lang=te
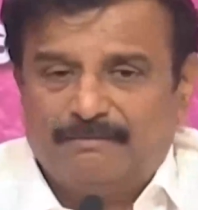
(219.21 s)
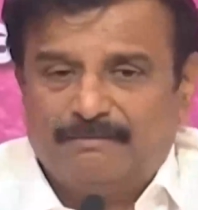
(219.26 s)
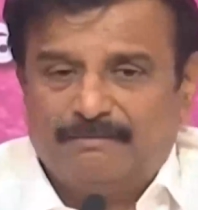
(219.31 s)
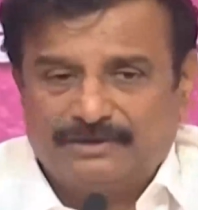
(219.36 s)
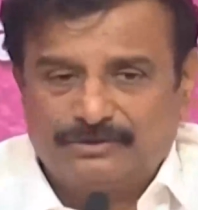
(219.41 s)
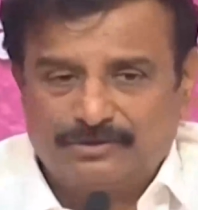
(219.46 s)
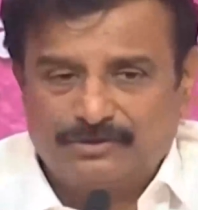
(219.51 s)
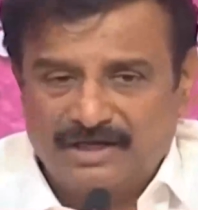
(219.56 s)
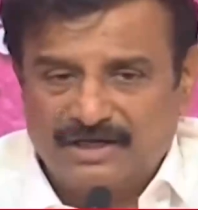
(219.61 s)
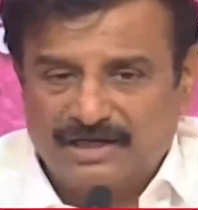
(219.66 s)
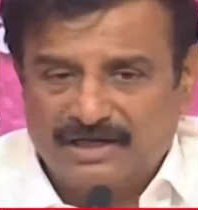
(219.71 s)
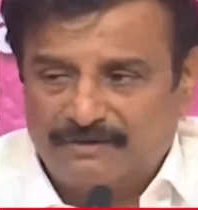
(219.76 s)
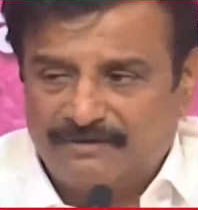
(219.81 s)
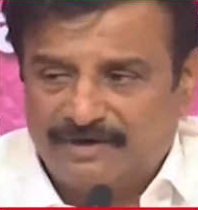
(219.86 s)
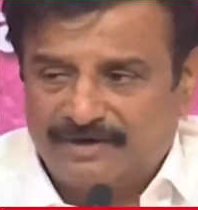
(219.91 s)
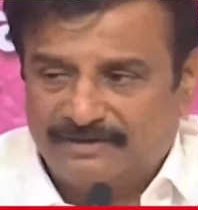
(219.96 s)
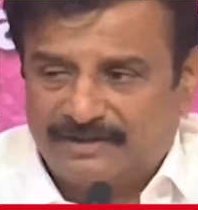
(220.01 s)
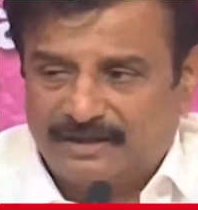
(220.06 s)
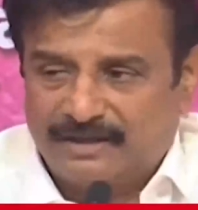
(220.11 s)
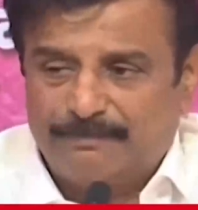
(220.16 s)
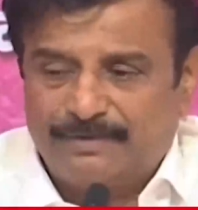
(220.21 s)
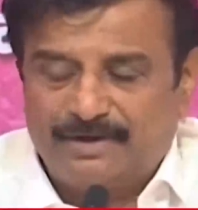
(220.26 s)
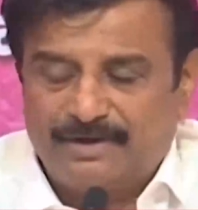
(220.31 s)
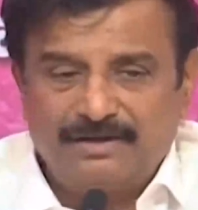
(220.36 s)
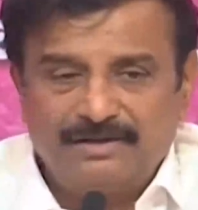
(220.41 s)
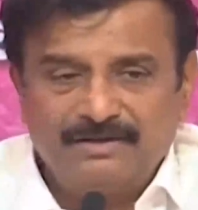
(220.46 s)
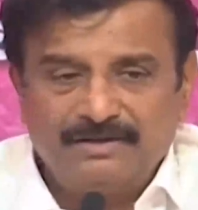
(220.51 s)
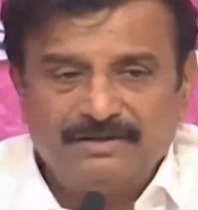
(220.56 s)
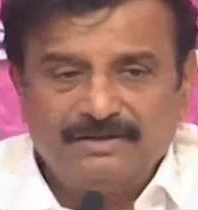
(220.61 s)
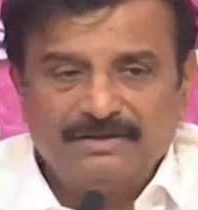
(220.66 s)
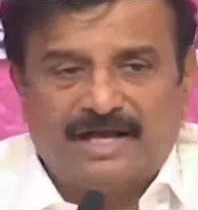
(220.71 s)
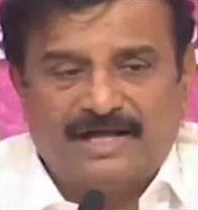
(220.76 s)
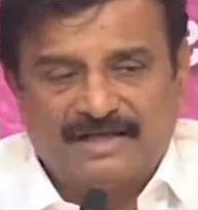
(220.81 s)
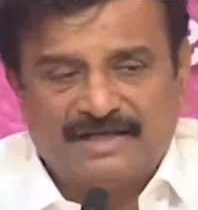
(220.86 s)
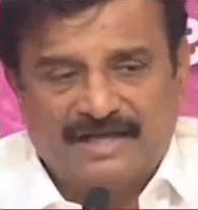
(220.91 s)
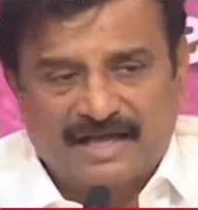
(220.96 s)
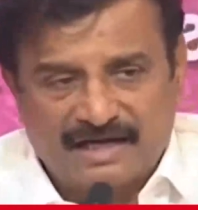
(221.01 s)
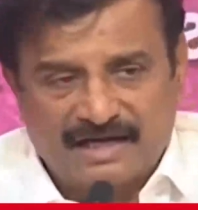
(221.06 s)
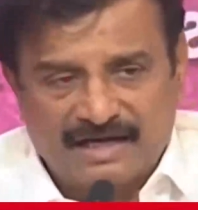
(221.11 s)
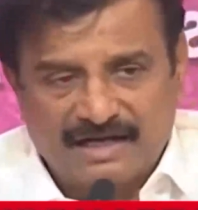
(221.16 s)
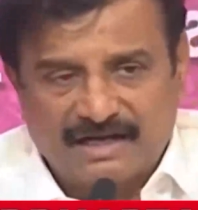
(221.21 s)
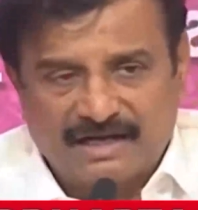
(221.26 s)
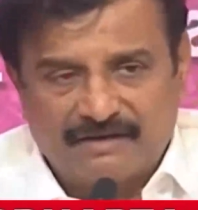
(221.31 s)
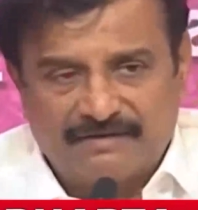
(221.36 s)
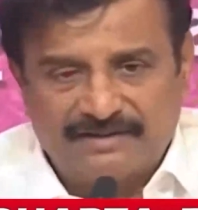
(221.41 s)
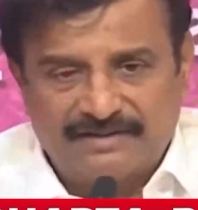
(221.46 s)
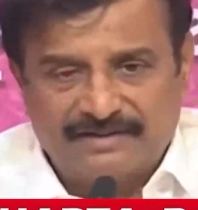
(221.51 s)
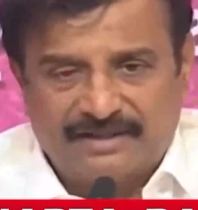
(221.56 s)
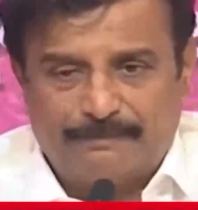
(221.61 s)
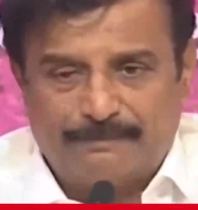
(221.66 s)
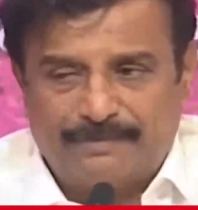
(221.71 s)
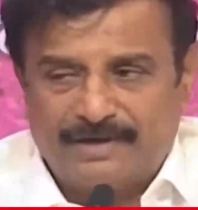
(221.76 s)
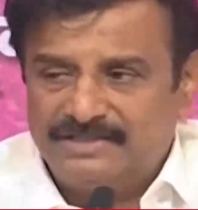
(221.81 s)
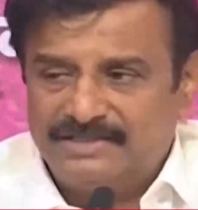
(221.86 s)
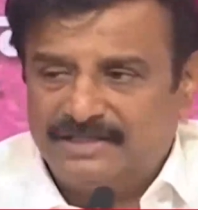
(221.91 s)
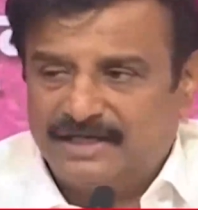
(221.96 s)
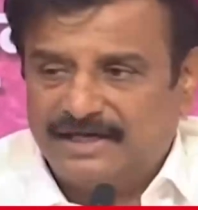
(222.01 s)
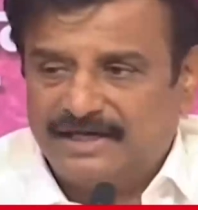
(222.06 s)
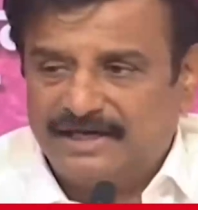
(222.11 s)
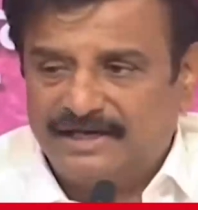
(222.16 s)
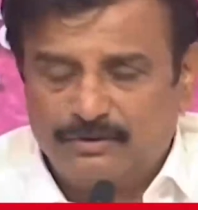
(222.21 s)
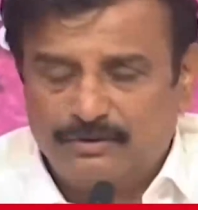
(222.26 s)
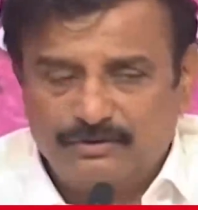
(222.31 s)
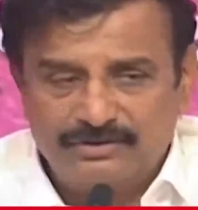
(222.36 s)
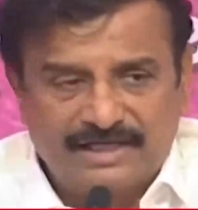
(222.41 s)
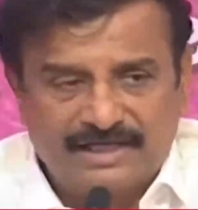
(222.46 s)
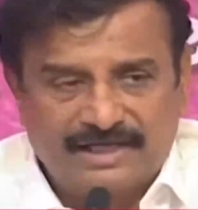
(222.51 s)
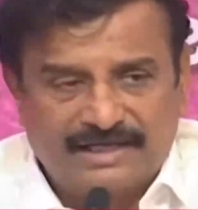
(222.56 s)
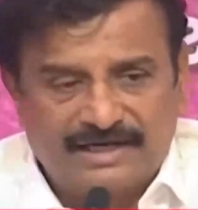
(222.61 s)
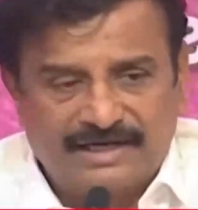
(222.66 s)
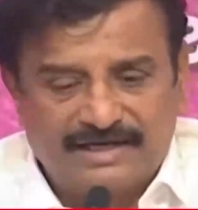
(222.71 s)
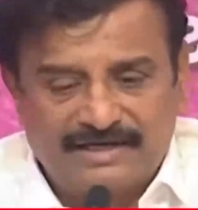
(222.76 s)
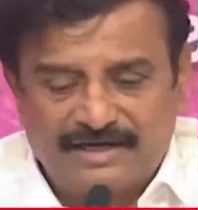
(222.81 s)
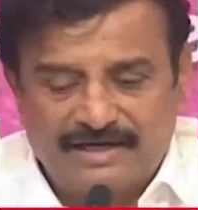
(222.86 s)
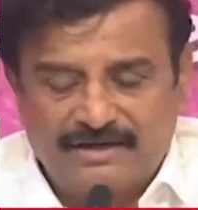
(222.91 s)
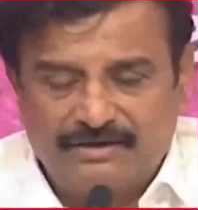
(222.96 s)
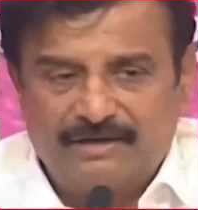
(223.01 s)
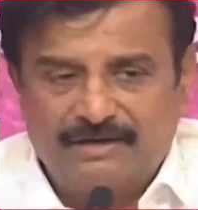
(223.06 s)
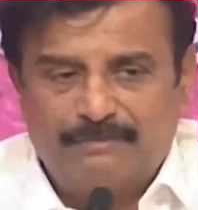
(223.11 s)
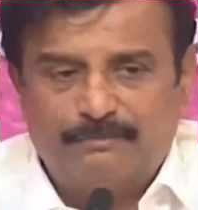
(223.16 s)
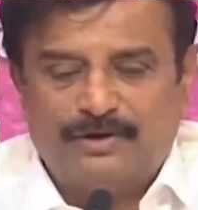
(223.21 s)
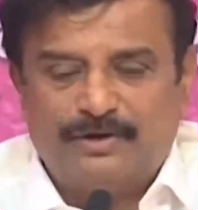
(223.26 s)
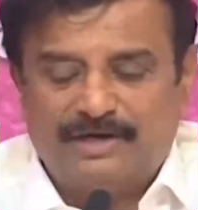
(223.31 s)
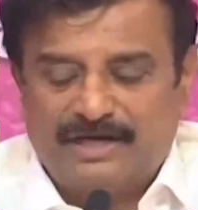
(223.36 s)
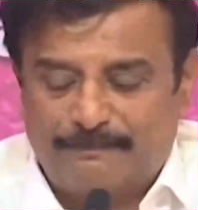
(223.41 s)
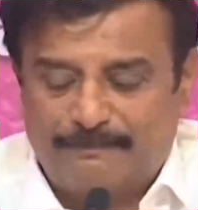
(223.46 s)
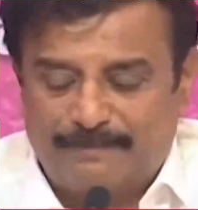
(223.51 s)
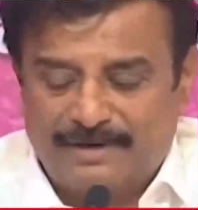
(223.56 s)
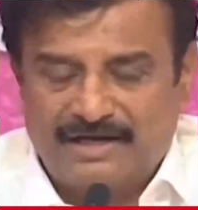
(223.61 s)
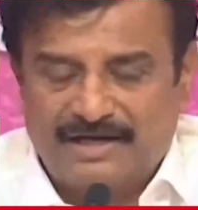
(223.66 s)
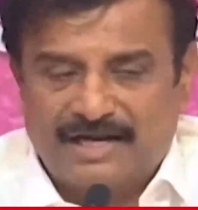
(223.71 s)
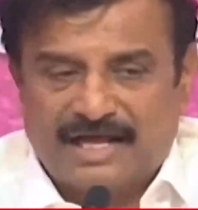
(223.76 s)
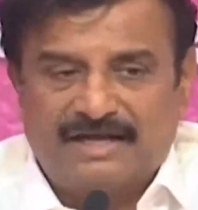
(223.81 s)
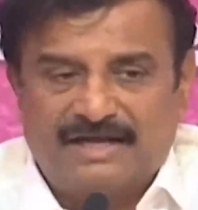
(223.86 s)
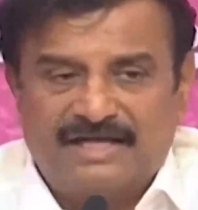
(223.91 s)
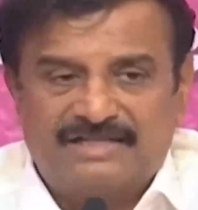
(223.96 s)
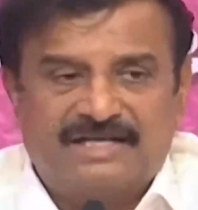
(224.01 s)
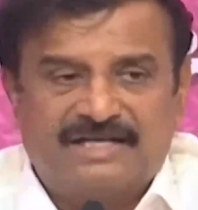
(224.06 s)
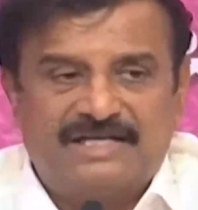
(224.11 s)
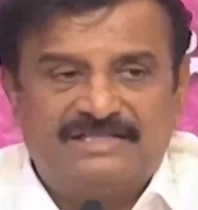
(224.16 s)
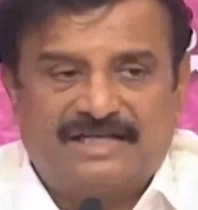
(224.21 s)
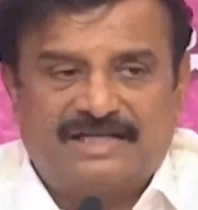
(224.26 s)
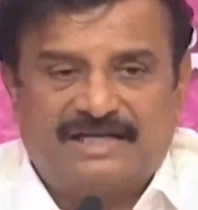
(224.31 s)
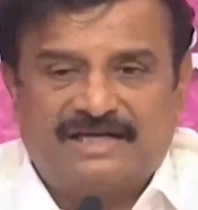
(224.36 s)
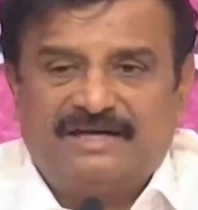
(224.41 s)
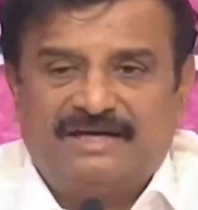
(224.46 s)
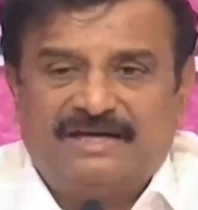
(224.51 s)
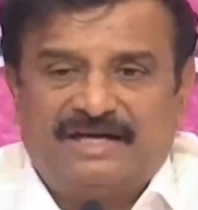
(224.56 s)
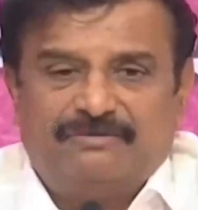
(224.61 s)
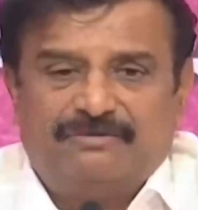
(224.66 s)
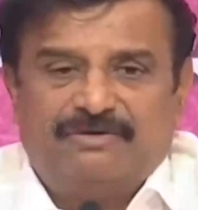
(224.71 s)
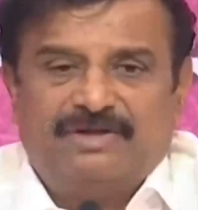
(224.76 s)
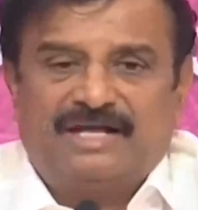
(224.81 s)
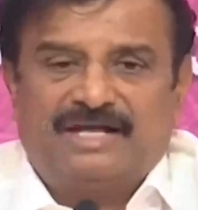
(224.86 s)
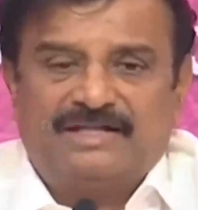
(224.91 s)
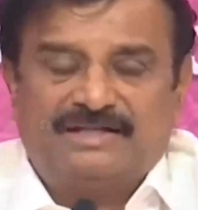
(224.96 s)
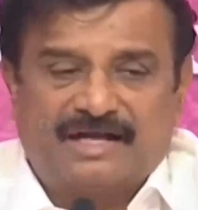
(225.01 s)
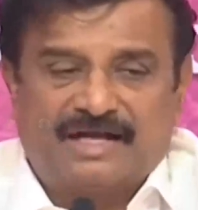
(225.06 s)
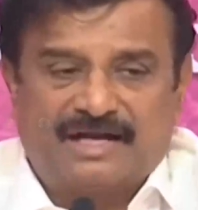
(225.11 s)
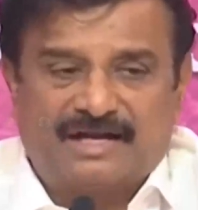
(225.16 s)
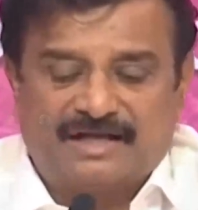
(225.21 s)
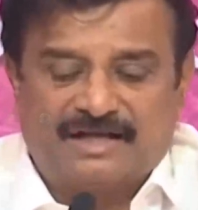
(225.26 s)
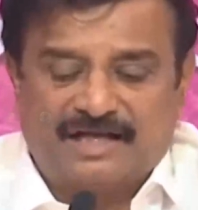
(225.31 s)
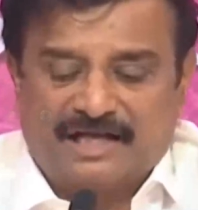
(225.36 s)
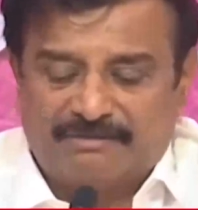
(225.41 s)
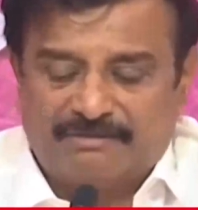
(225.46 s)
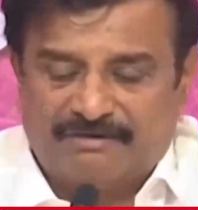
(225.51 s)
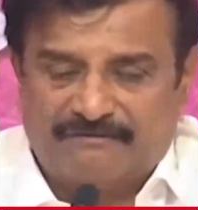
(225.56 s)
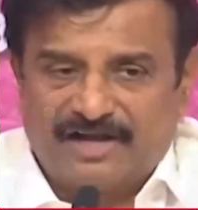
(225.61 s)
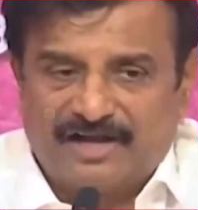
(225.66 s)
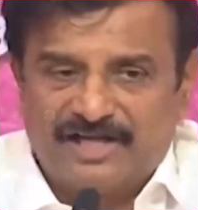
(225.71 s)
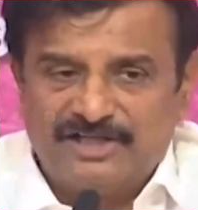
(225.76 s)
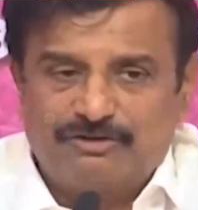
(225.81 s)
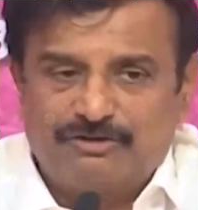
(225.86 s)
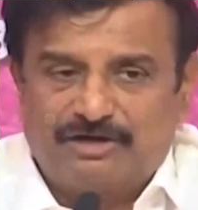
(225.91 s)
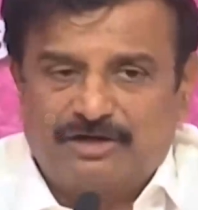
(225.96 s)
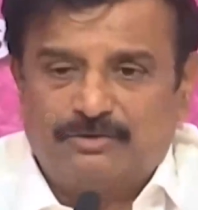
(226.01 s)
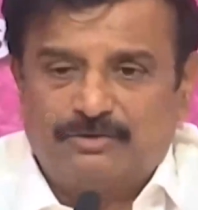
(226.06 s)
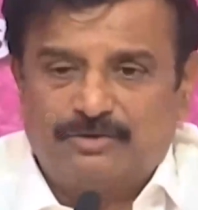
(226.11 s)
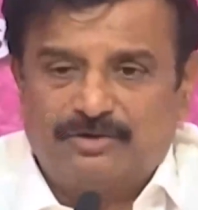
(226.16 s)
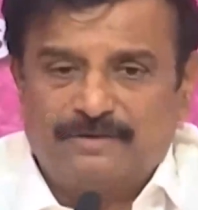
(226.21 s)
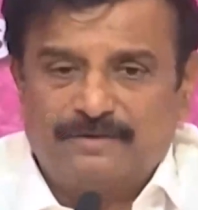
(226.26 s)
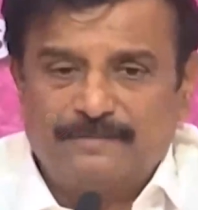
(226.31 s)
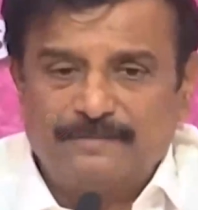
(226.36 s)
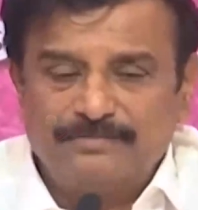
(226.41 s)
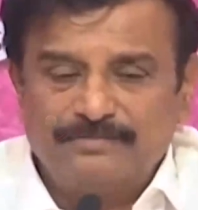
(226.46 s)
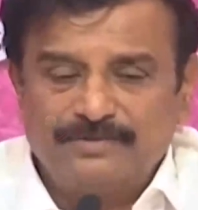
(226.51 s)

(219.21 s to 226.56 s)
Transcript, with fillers: మంత్రులను కలవడం తప్ప అధికారులను కలవడం తప్ప సెక్రటరీ సెక్రటరియట్కి నేను పోయిన ఇప్పటికి నాలుగైదు సార్లు సెక్రటరియట్కి పోయిన అధికారుల దగ్గర మా ఫైల్స్ పట్టుకొని